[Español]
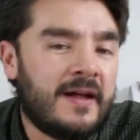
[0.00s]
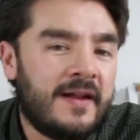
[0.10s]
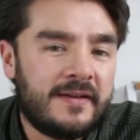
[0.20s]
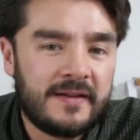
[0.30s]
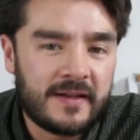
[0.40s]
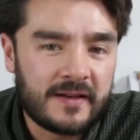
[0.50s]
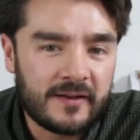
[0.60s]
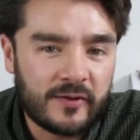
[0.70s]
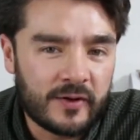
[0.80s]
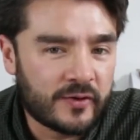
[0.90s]
Si ya
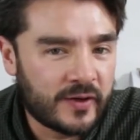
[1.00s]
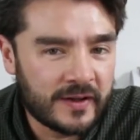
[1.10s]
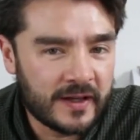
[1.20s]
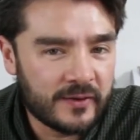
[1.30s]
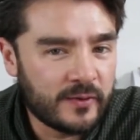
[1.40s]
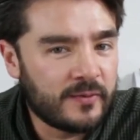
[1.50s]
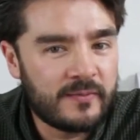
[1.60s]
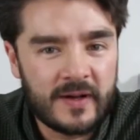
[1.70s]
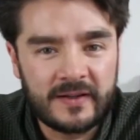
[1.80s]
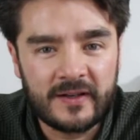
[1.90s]
tienes un negocio andando,
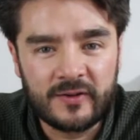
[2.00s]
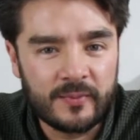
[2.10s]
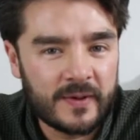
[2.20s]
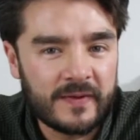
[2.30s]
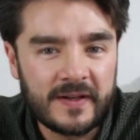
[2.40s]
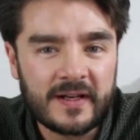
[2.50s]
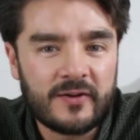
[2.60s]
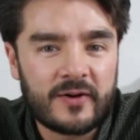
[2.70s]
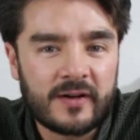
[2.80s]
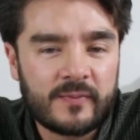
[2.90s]
va a ser súper fácil que
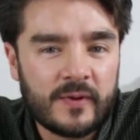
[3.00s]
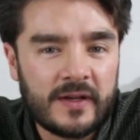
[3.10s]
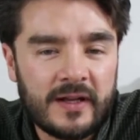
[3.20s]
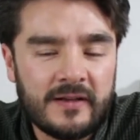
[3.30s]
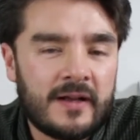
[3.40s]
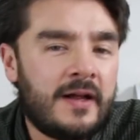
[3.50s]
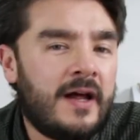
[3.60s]
lo respondas.